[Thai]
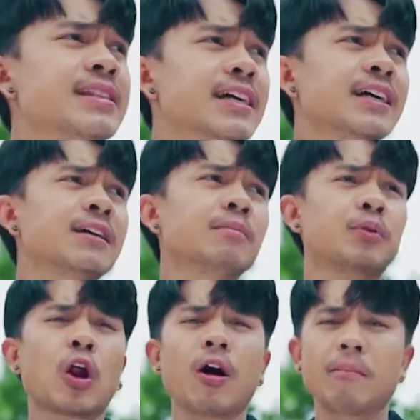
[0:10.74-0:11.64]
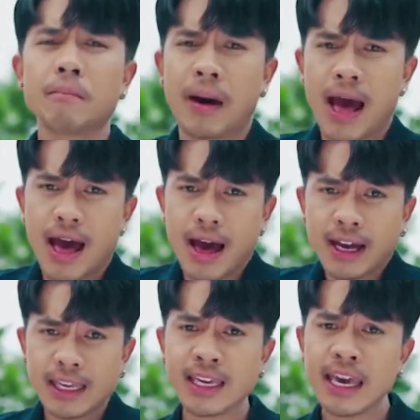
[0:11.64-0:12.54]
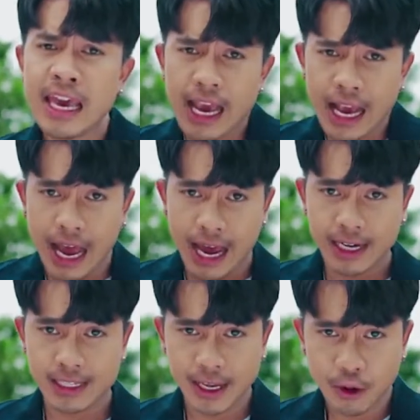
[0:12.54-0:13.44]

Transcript: สิตื่นพร้อมไผเน็กนฤพล